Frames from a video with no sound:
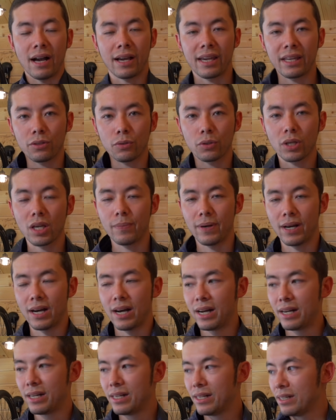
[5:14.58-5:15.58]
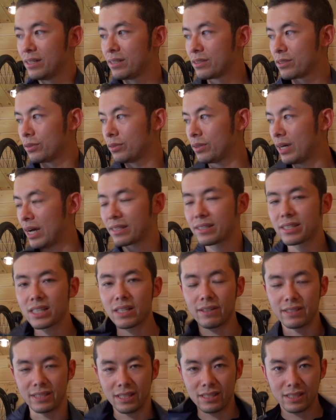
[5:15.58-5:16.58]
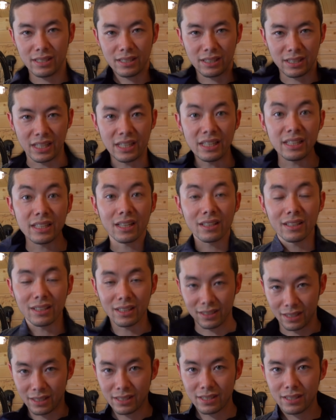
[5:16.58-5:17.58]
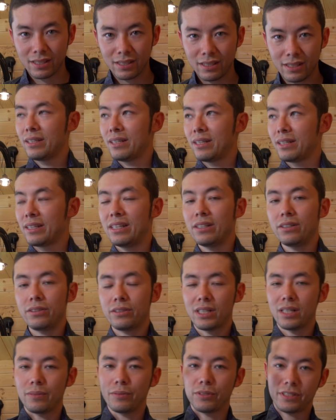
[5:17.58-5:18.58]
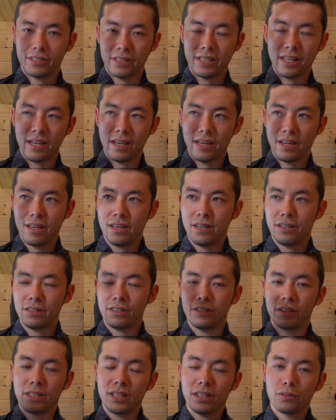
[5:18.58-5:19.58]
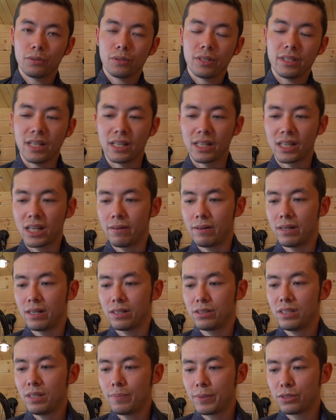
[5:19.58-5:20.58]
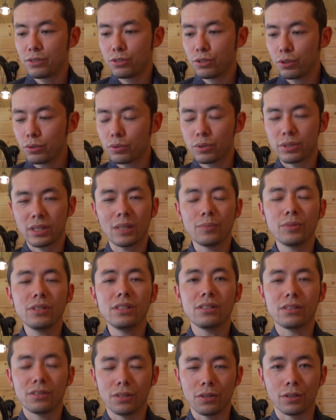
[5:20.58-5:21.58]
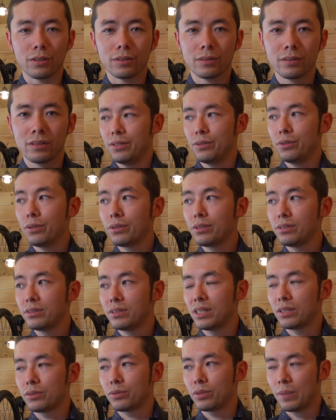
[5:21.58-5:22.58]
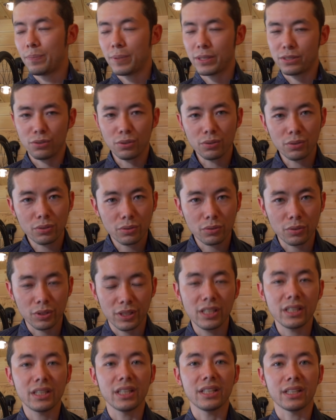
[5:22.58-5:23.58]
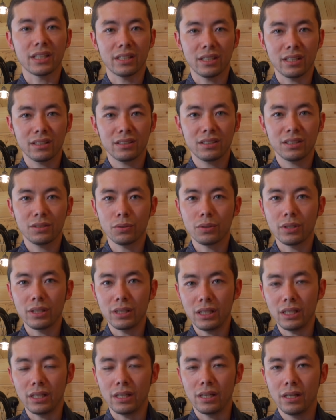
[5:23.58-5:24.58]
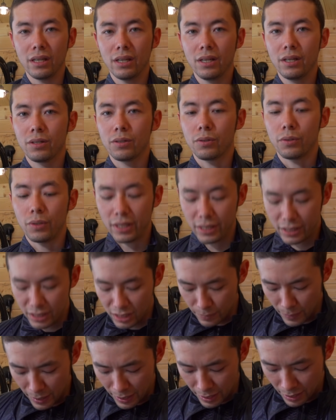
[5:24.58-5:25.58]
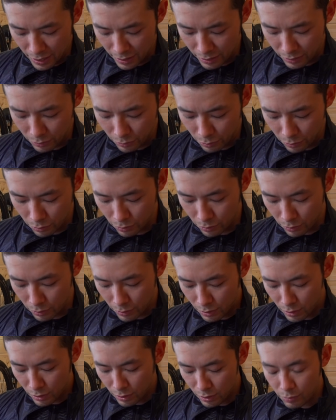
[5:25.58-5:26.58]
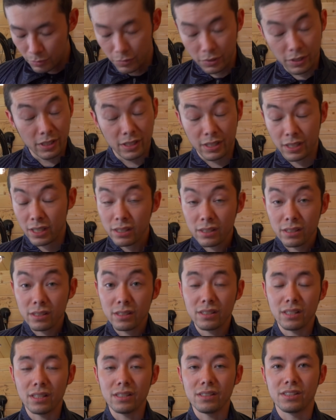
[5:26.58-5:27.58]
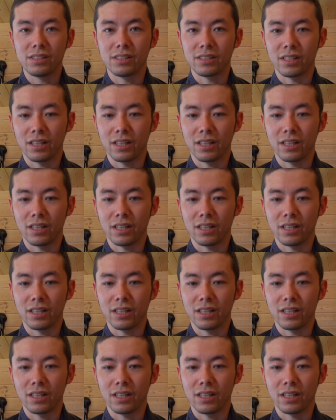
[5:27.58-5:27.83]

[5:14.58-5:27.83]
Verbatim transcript: 開けとけば、その暑さは全然気にならないです。ただ、ヒリクライムして、下る時なんかは、やっぱちょっと寒いんですよ。夜になるとやっぱちょっと冷えてきたなって時に、これ1枚あると、もう全然違う。